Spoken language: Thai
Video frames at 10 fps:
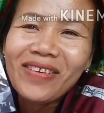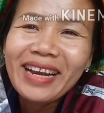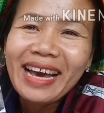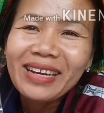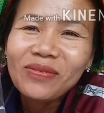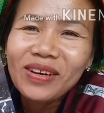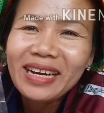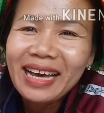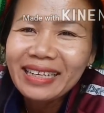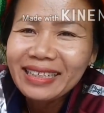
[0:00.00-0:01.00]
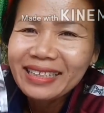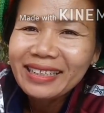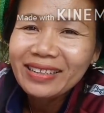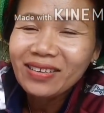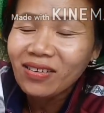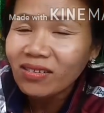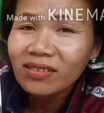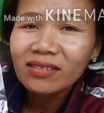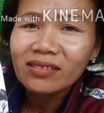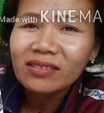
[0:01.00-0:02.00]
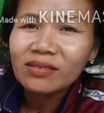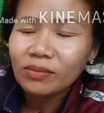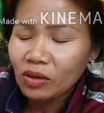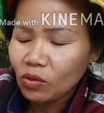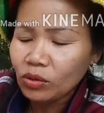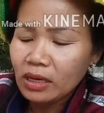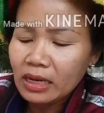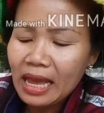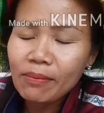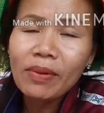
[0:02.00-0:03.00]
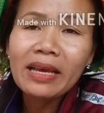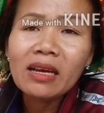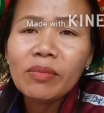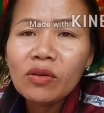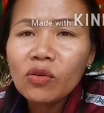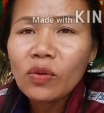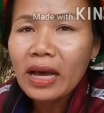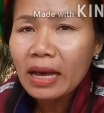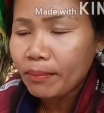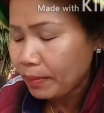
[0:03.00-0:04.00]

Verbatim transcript: วันนัดวันนัด เนาะบางคนได้ไปก็ไม่รู้ว่า